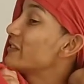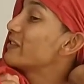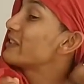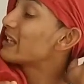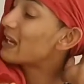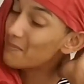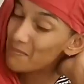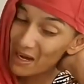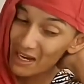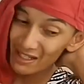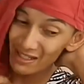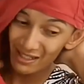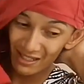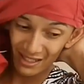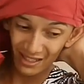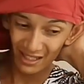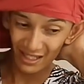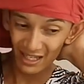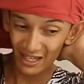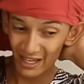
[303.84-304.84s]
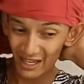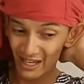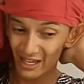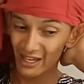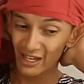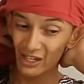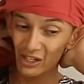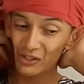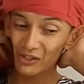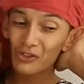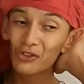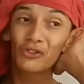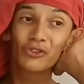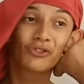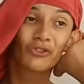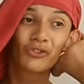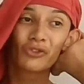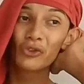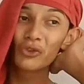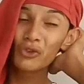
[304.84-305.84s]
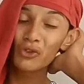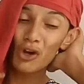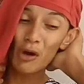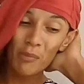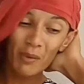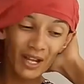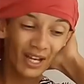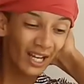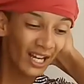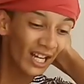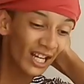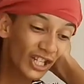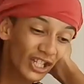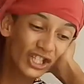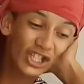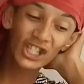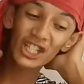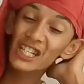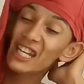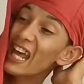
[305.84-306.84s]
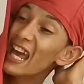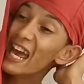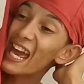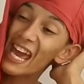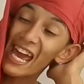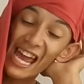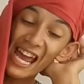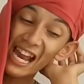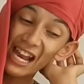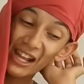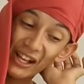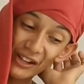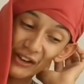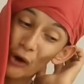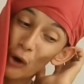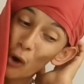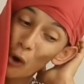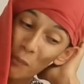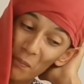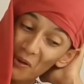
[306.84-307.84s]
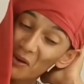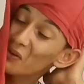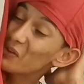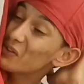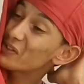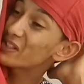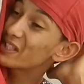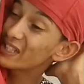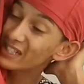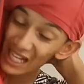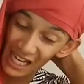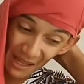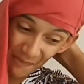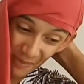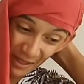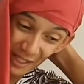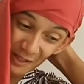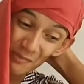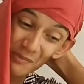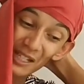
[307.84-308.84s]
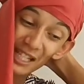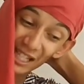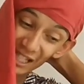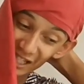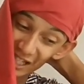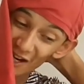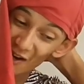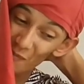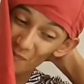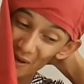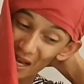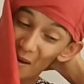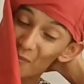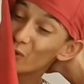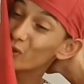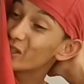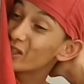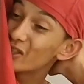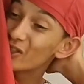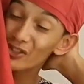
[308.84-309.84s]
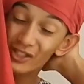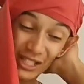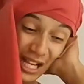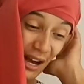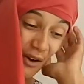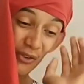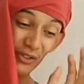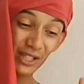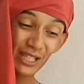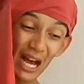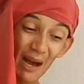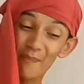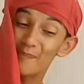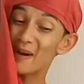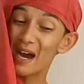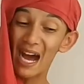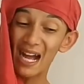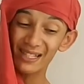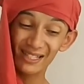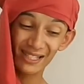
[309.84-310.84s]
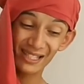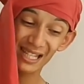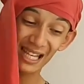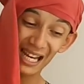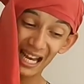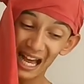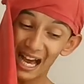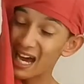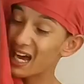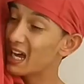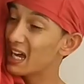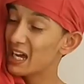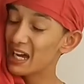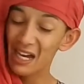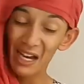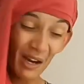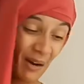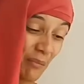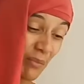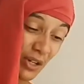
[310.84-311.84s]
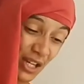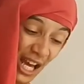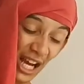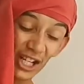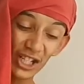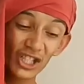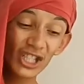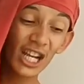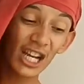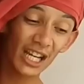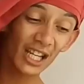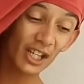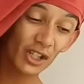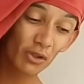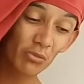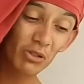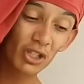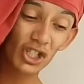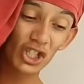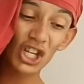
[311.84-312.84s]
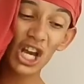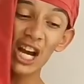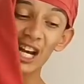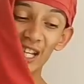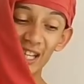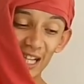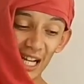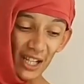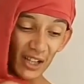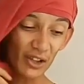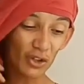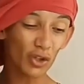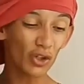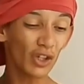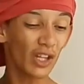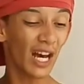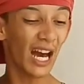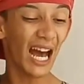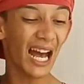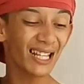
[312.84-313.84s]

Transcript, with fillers: não sabe, mas. Tu não compra chinela, roupa ou sandália pra esse menino, não, pelo amor de Deus, um sapato, sei lá. Porque a chinelinha do bichinho aqui tá toda